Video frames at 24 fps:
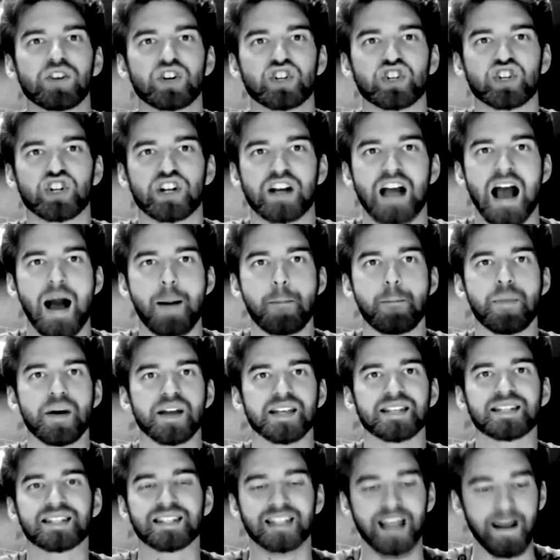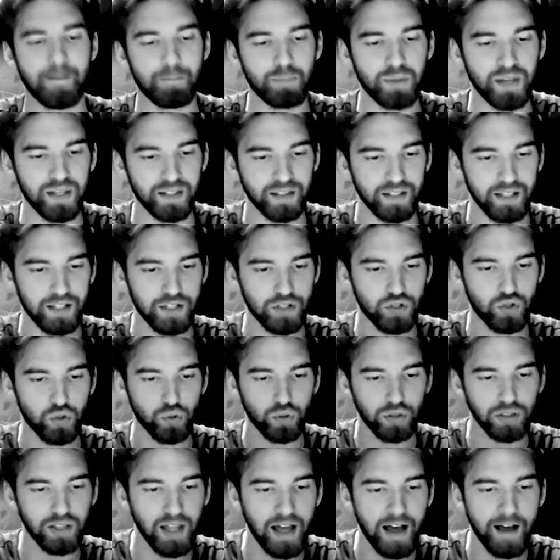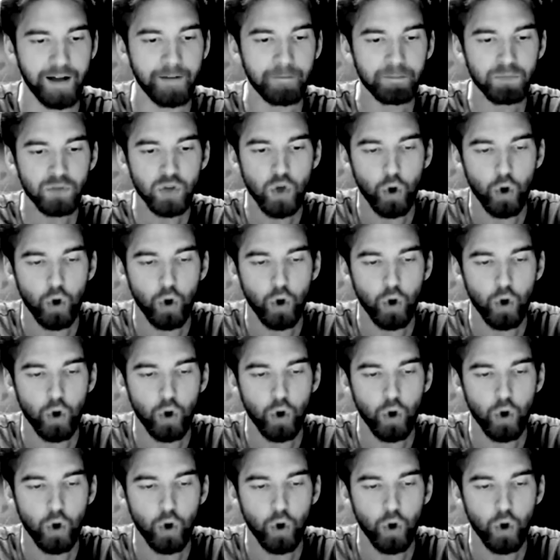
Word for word: шкафа, из камина, из угла.